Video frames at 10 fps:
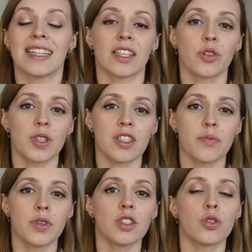
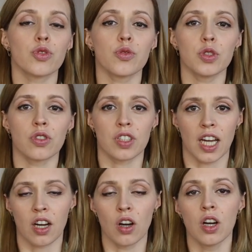natomiast my dążymy do
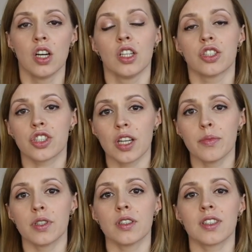tego,
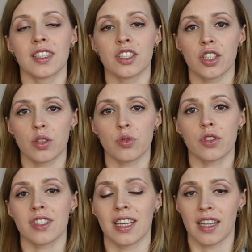żeby ta nasza
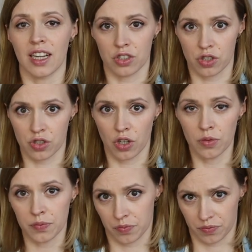glukoza na
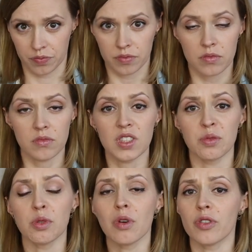czczo
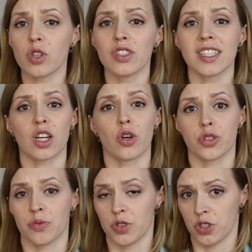była w okolicach
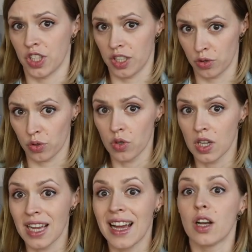80,
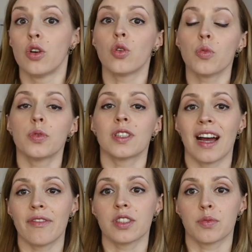lub
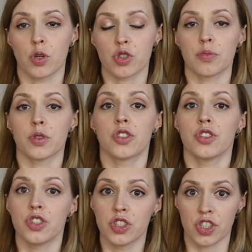nawet może
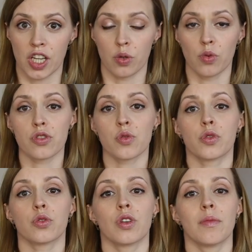być niżej. U
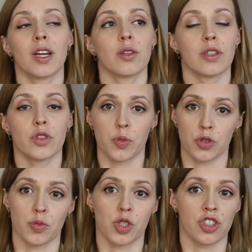osób, które mają nawet
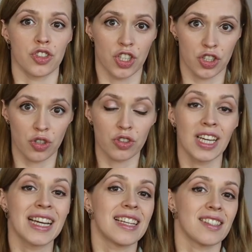poziom
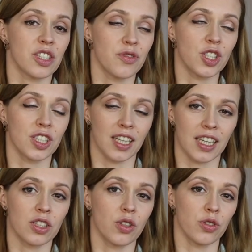60, zazwyczaj na
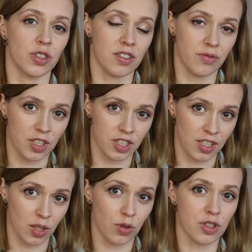keto on jest
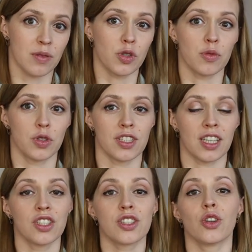właśnie ta glukoza może być
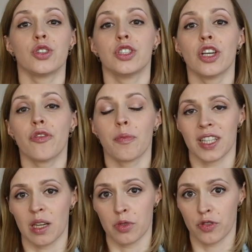tak nisko i nie
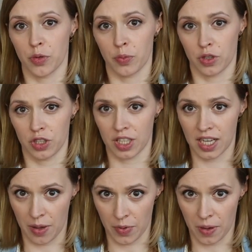wpadamy w
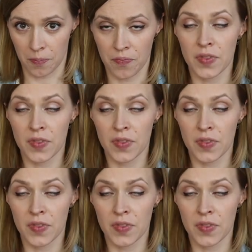hipoglikemię.